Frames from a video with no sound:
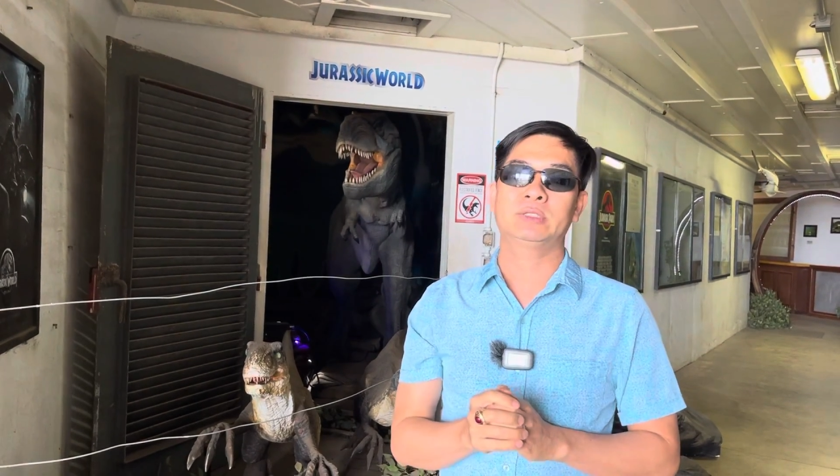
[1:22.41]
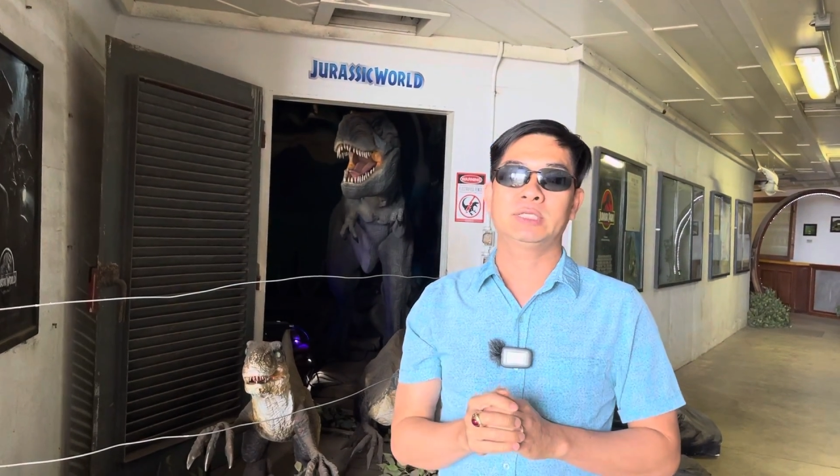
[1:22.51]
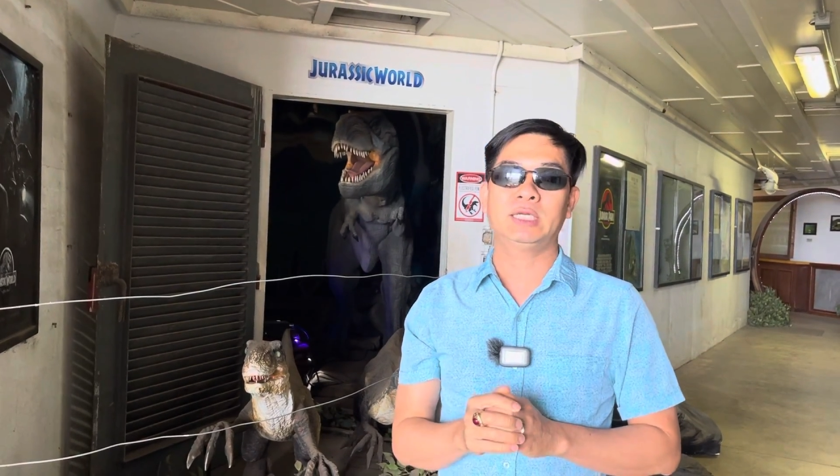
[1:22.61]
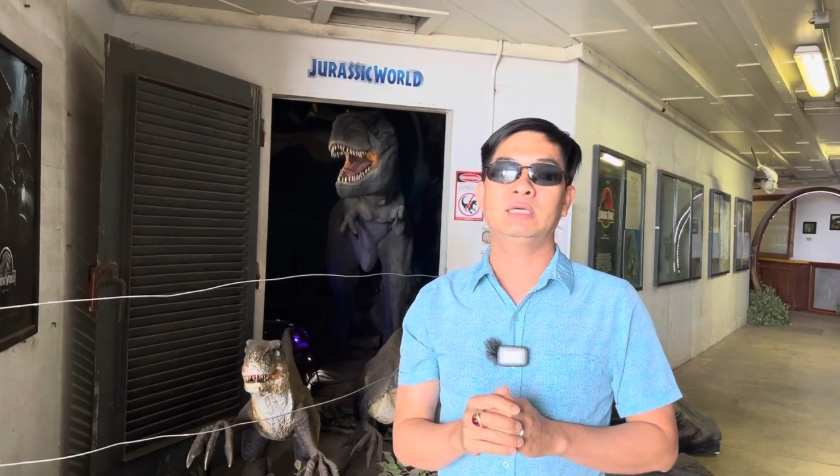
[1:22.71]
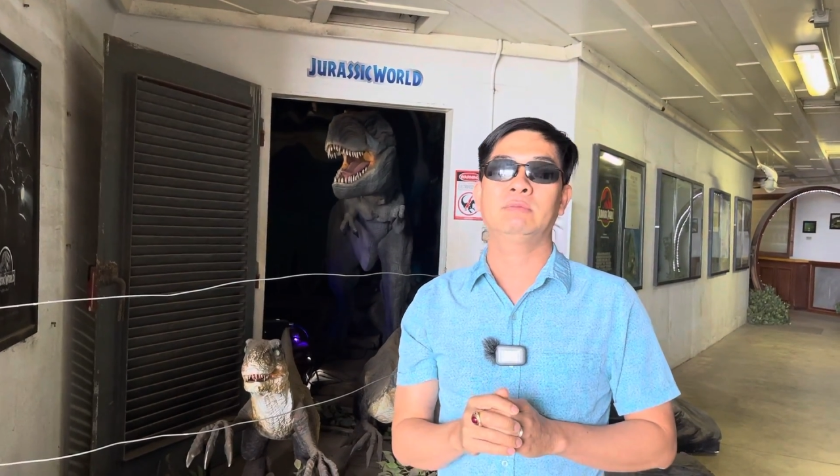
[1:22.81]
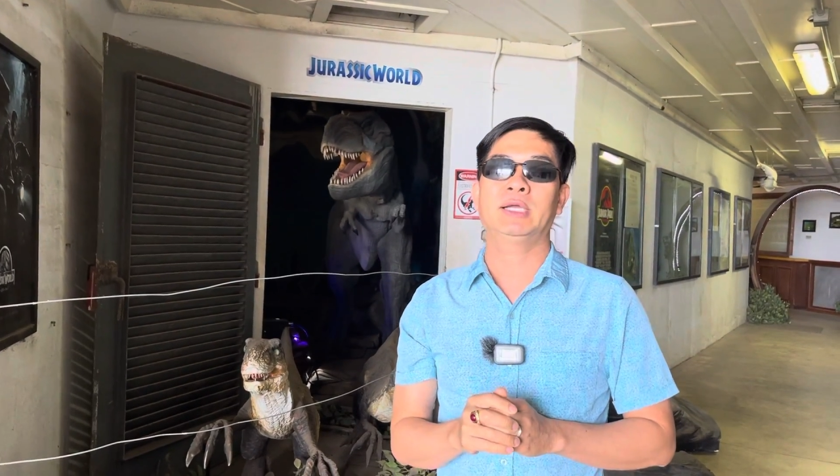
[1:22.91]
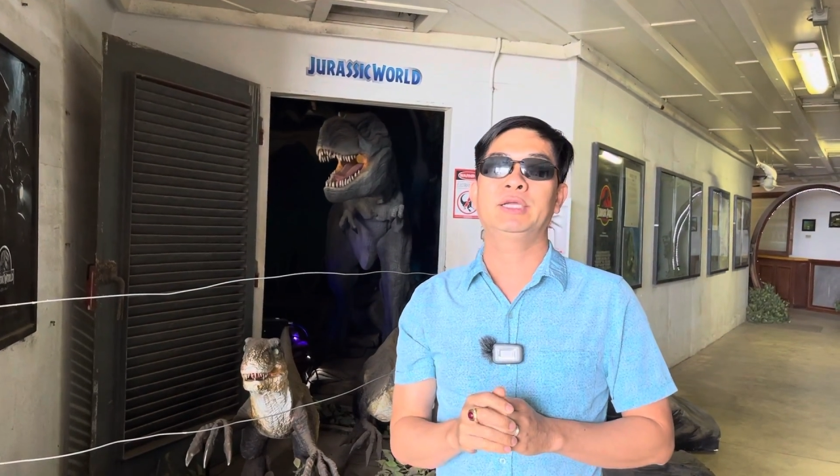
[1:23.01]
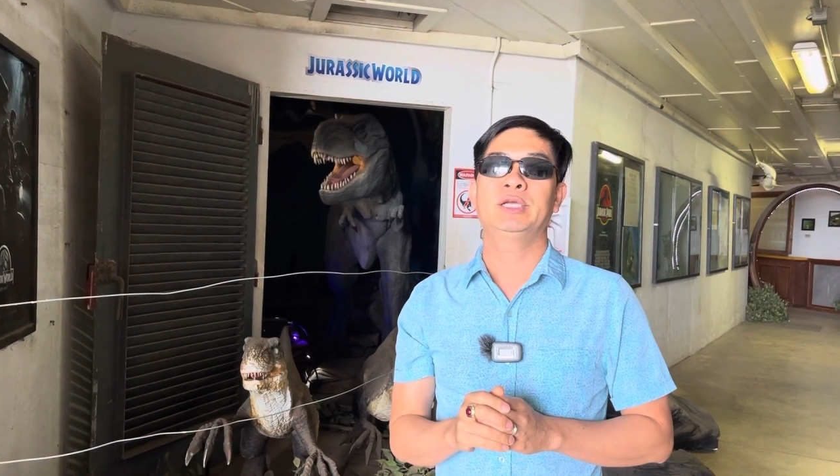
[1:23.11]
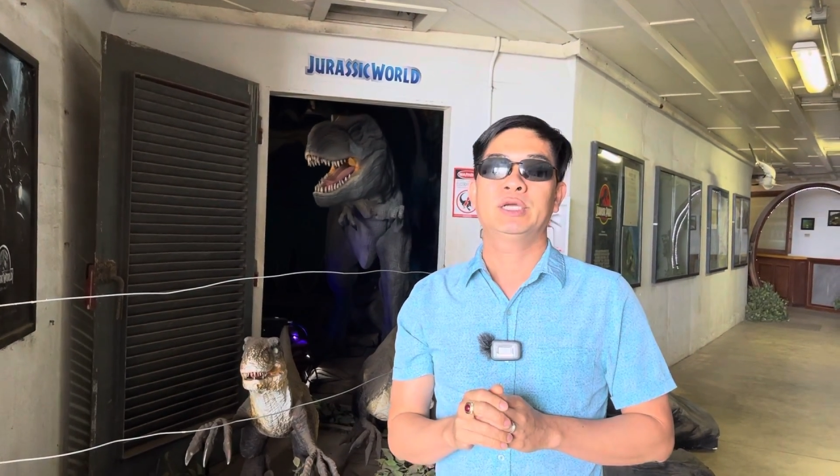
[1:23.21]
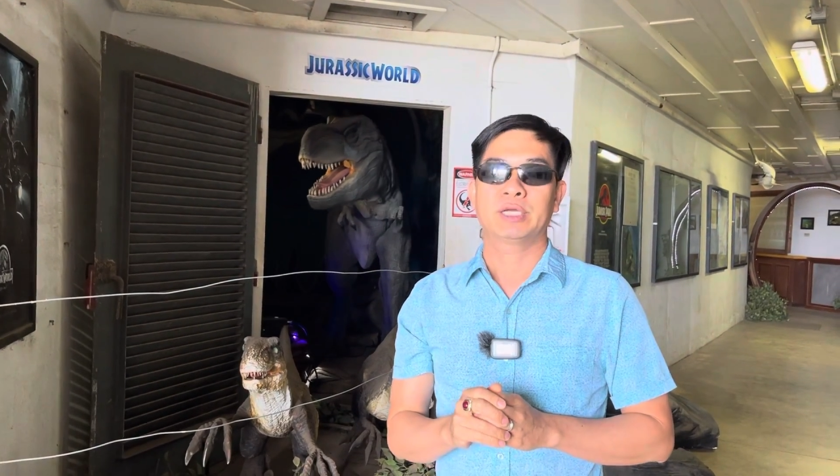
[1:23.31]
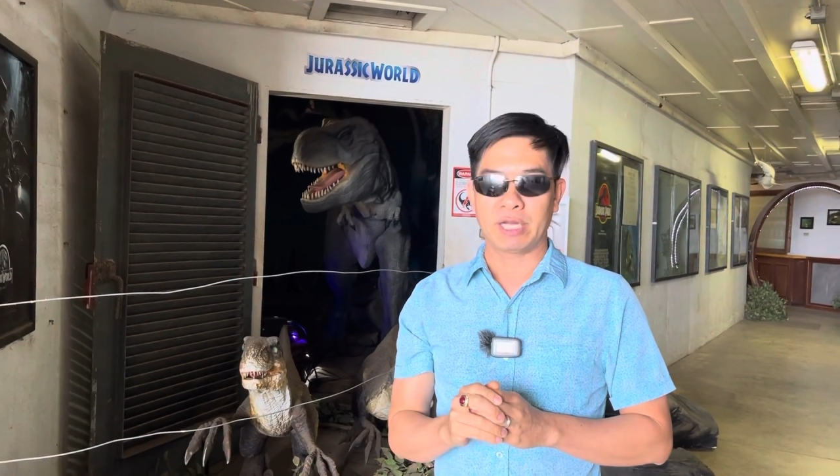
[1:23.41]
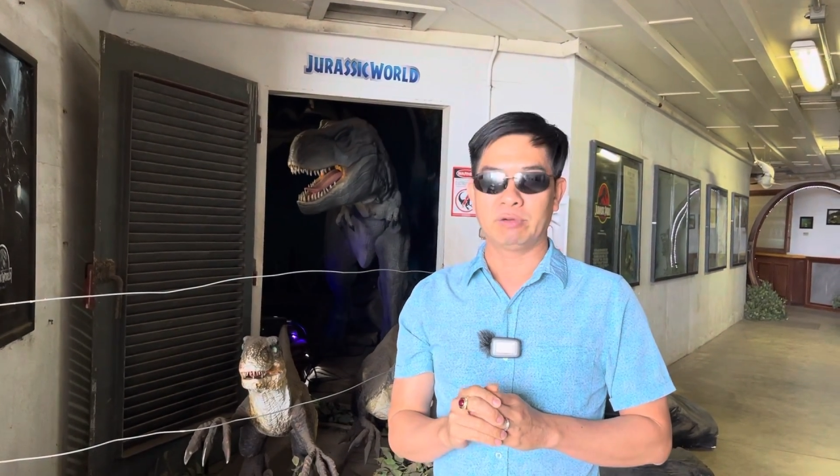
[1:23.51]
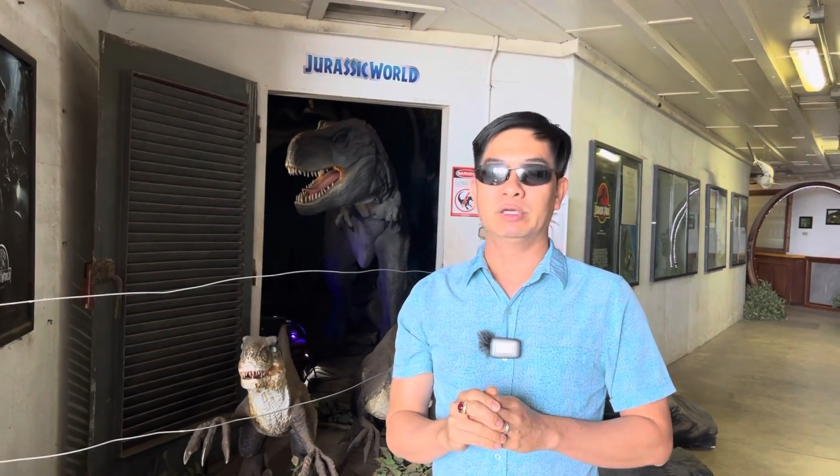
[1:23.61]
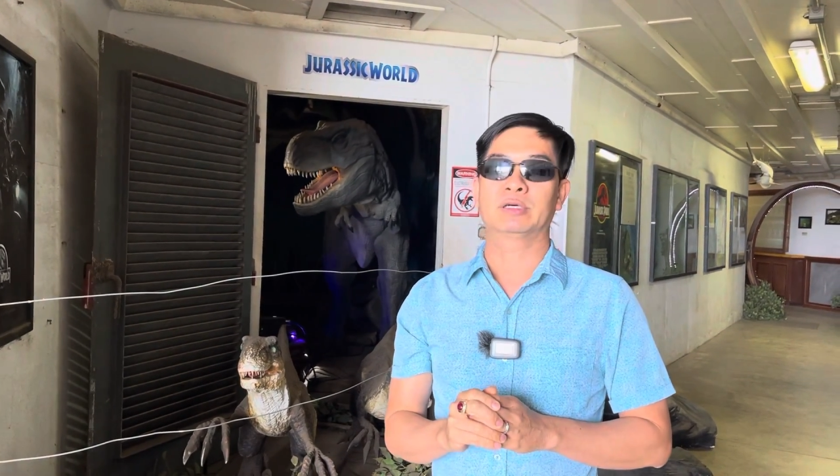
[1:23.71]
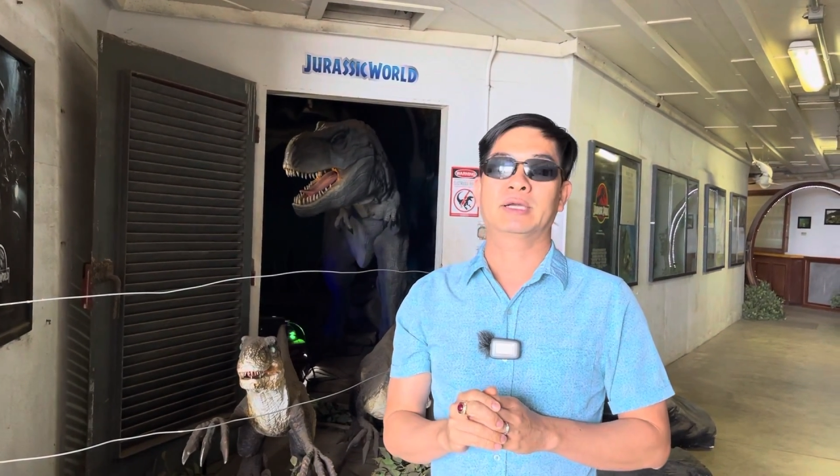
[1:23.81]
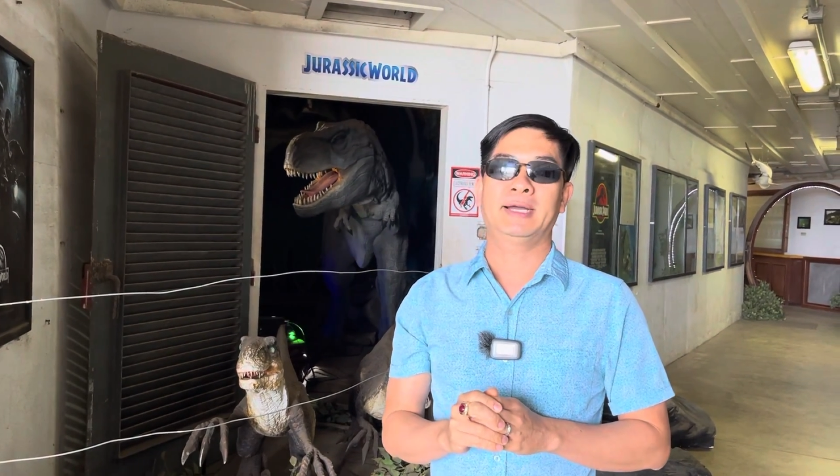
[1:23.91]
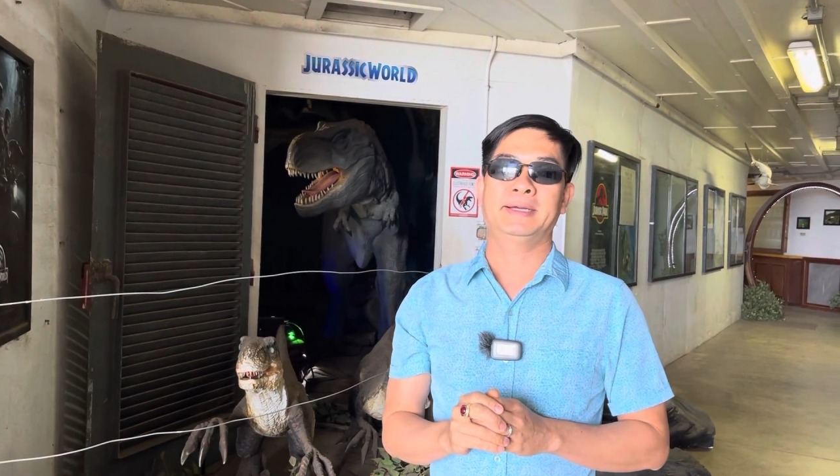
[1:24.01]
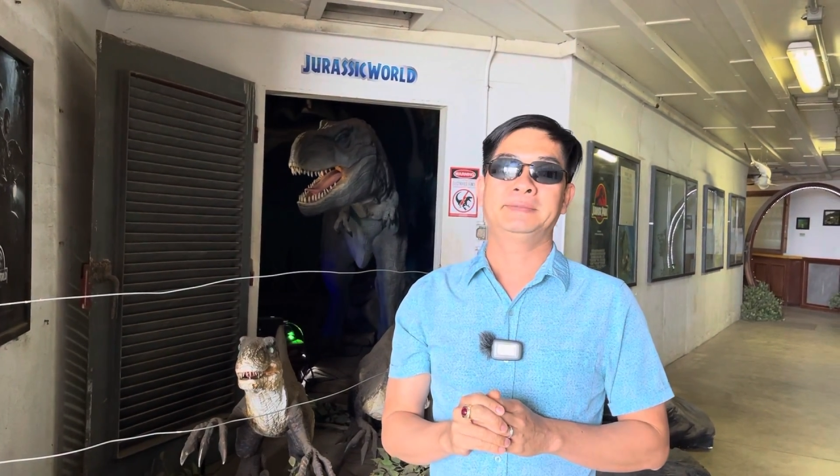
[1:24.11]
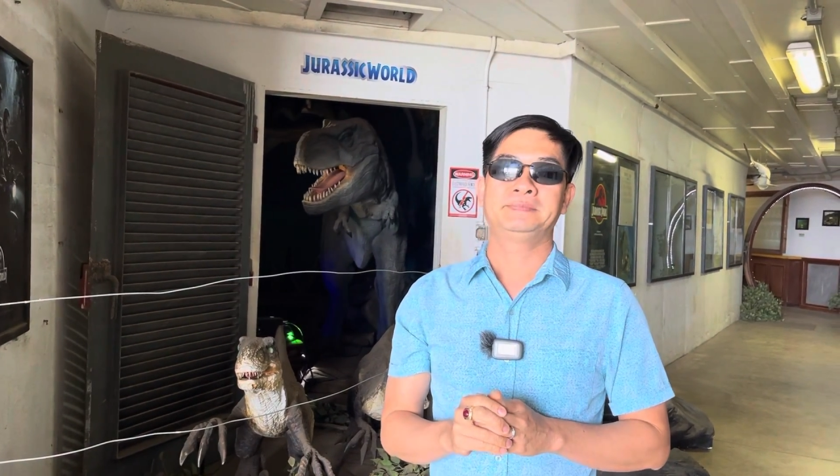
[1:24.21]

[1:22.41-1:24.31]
trên nước Mỹ đều được ha